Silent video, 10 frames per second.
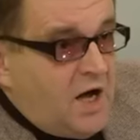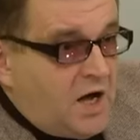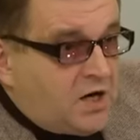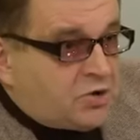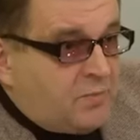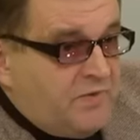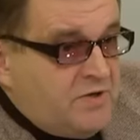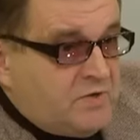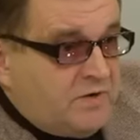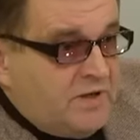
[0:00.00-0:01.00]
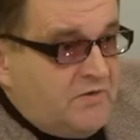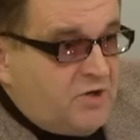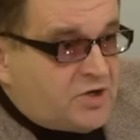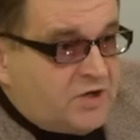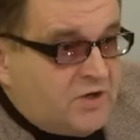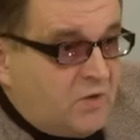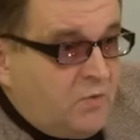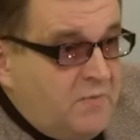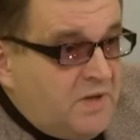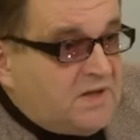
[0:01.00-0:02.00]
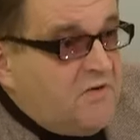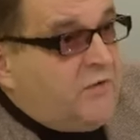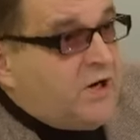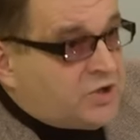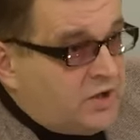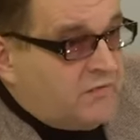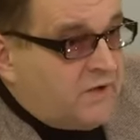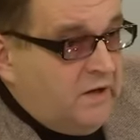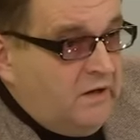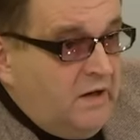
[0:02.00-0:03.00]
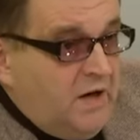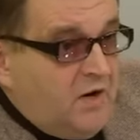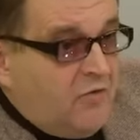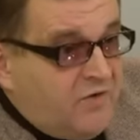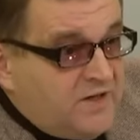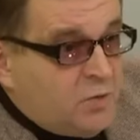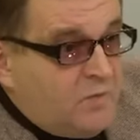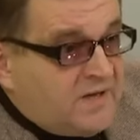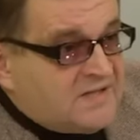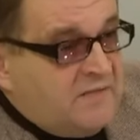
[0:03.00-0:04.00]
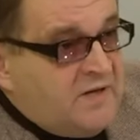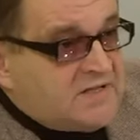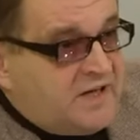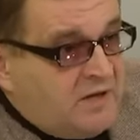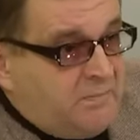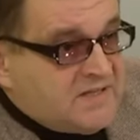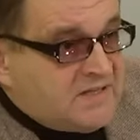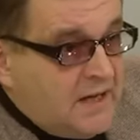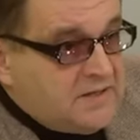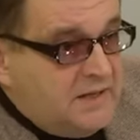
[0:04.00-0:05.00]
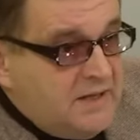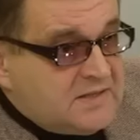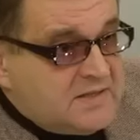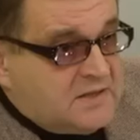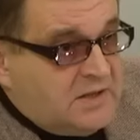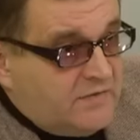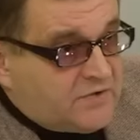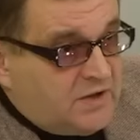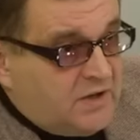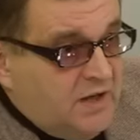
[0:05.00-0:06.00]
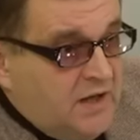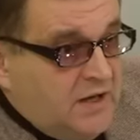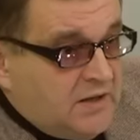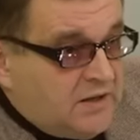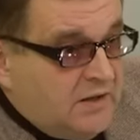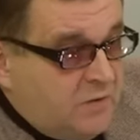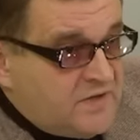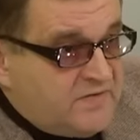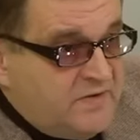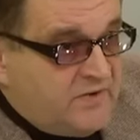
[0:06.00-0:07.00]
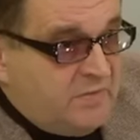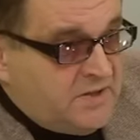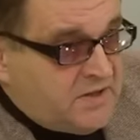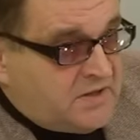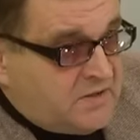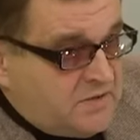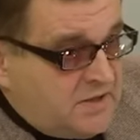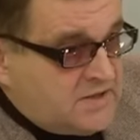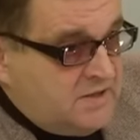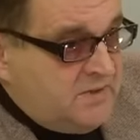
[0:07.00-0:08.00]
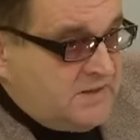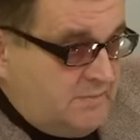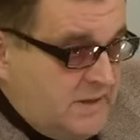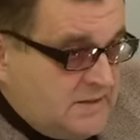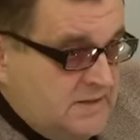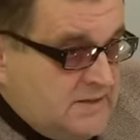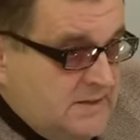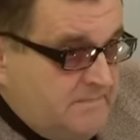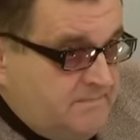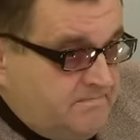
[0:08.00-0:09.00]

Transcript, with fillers: а, что приведенные выше документы – фальшивка, выдумка советских писателей, состоявших на довольствии в Комитете государственной безопасности.